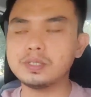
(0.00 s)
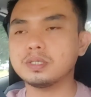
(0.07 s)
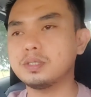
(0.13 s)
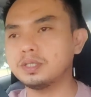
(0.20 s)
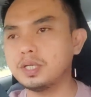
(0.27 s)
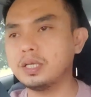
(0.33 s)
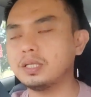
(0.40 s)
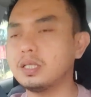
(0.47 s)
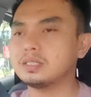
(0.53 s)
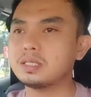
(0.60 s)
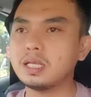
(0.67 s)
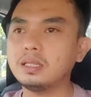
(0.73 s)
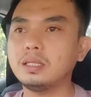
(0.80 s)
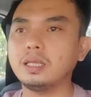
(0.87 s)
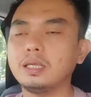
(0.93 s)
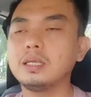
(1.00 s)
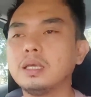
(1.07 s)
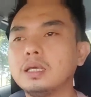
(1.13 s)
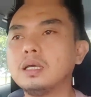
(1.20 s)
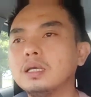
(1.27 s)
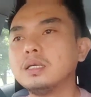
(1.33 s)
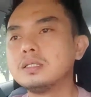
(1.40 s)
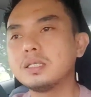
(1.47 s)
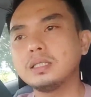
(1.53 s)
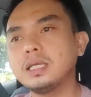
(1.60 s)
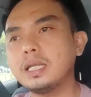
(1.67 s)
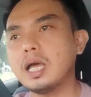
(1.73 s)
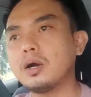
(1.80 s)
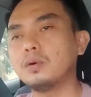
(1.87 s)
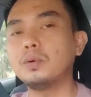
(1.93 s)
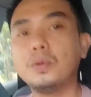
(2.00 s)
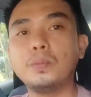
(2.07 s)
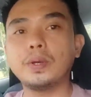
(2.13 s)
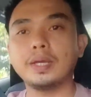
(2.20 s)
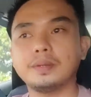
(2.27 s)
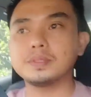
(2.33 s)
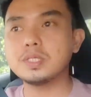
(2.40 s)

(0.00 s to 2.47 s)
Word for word: Saturday then Sunday, Sunday na ako uuwi.